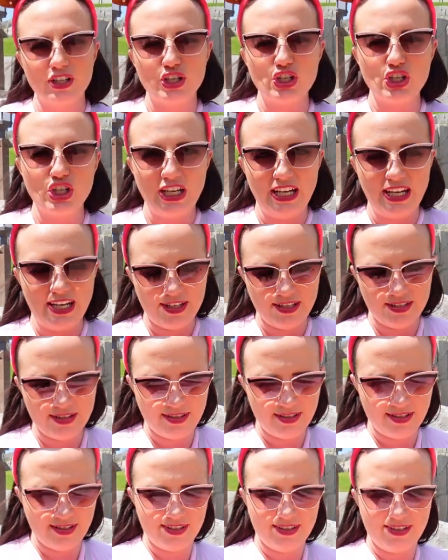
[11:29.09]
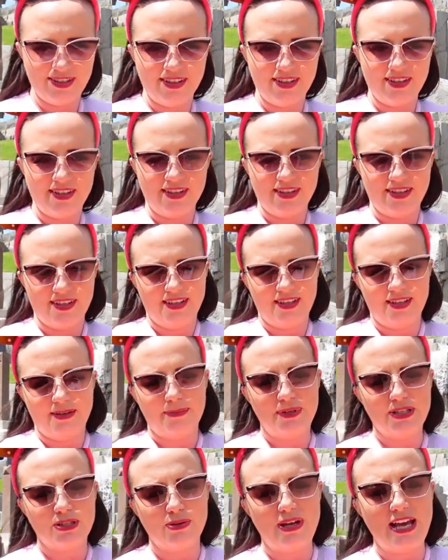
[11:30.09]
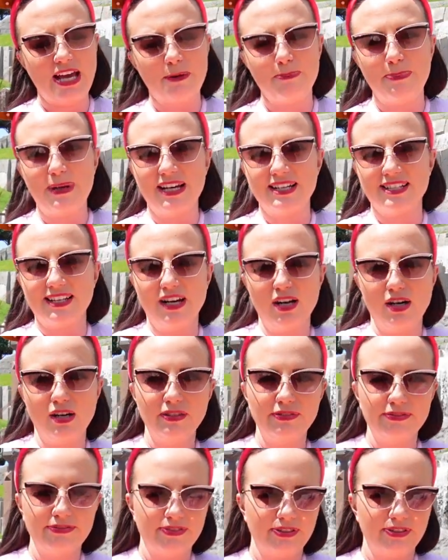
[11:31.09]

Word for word: Shein mit so Erdbeeren drauf.